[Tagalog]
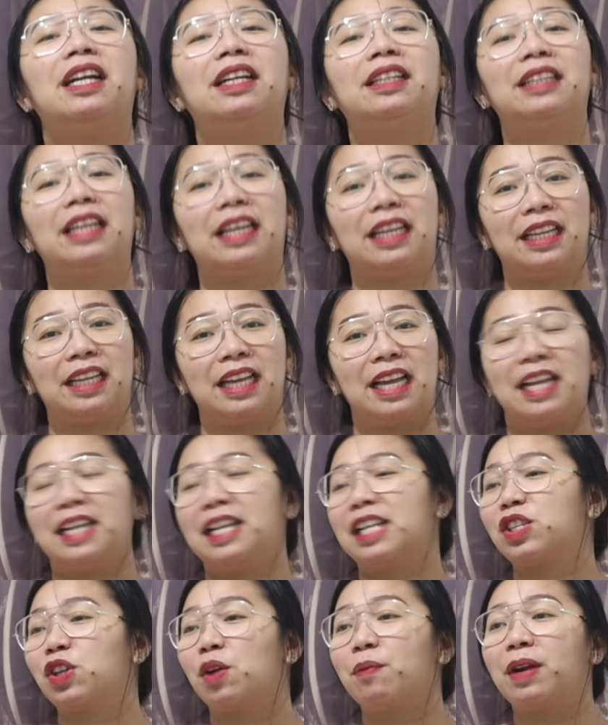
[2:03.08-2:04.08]
lang din
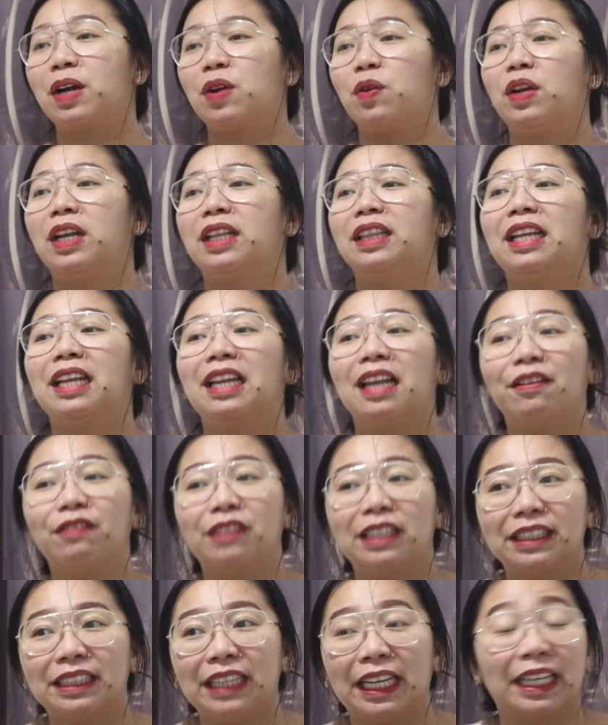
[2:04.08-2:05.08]
na sobrang kulit ni
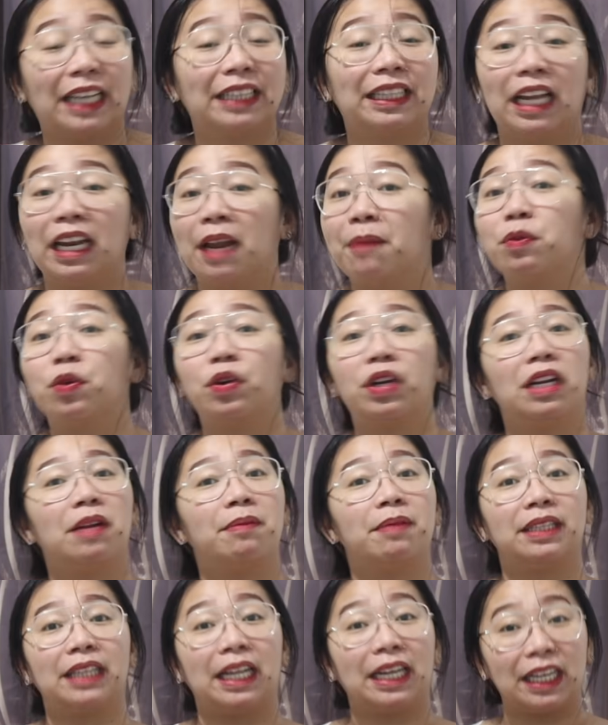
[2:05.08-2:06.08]
Loveless din at alam ko rin
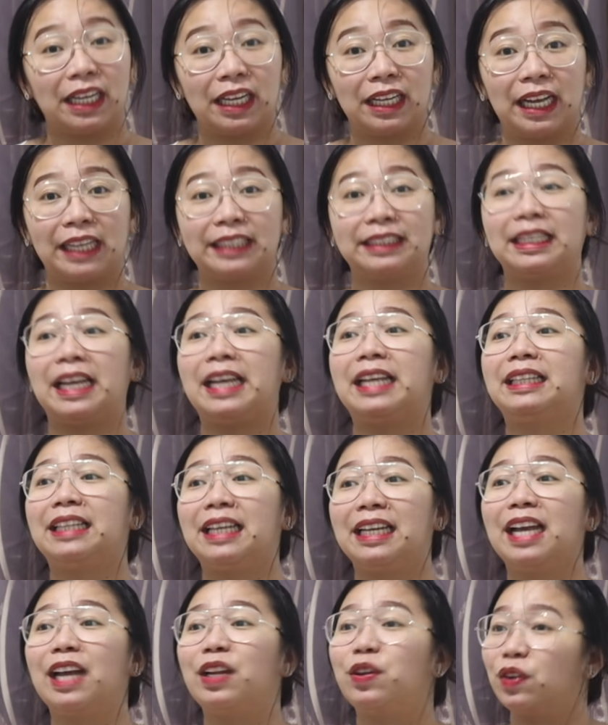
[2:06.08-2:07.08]
naman talaga guys na
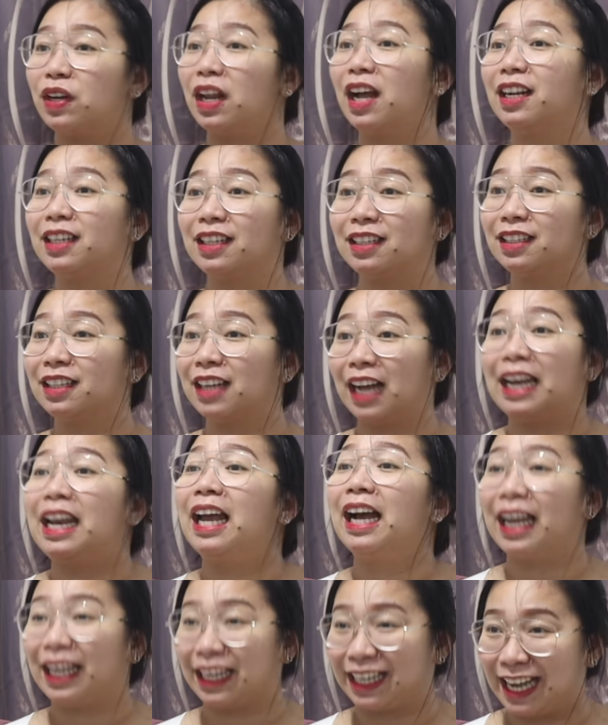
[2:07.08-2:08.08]
hindi ganun ang
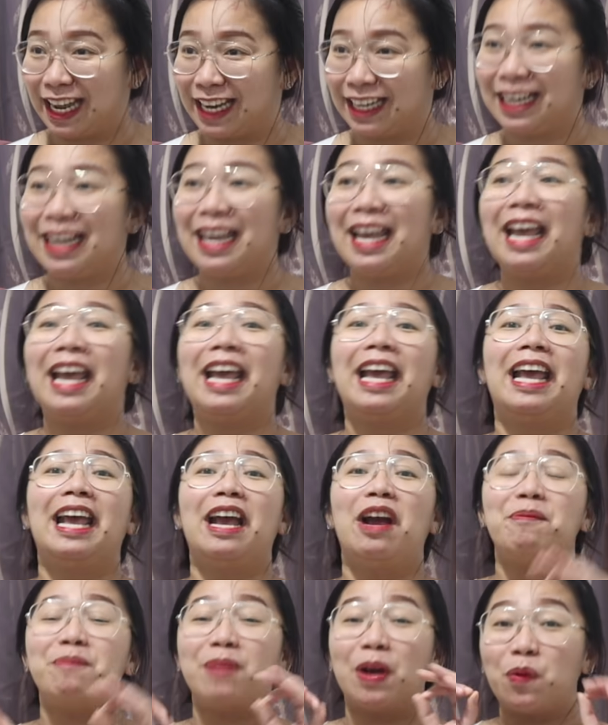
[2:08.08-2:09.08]
kalakaran
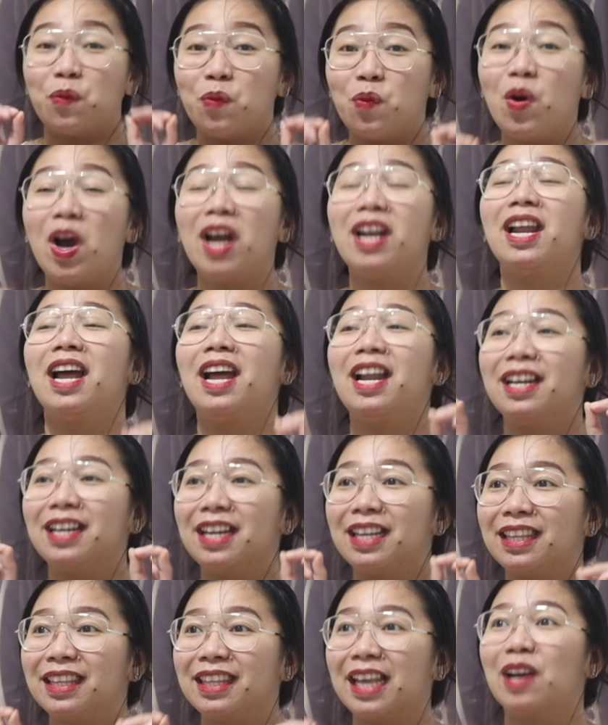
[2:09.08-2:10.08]
pag
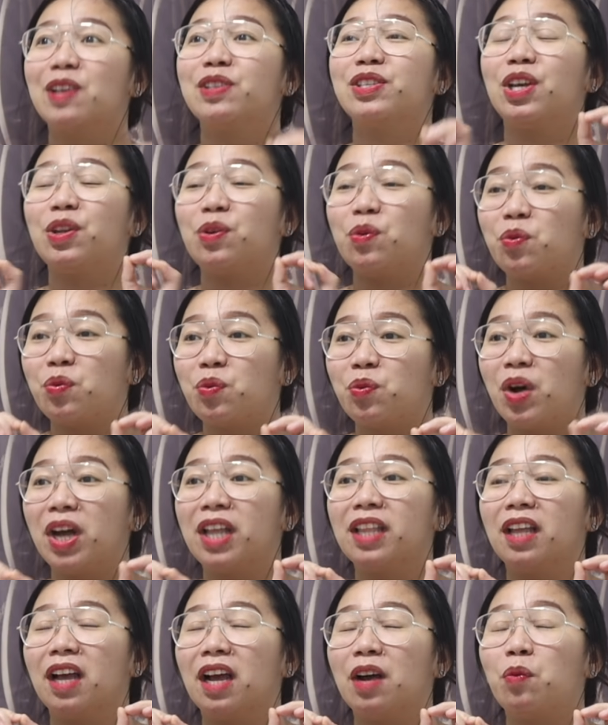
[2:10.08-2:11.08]
100,000,
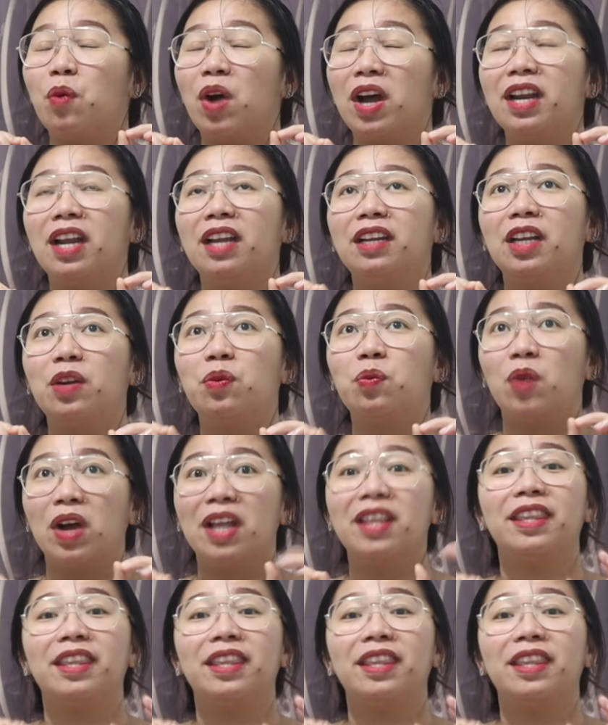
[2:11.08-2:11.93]
one, uh, ah, 101,000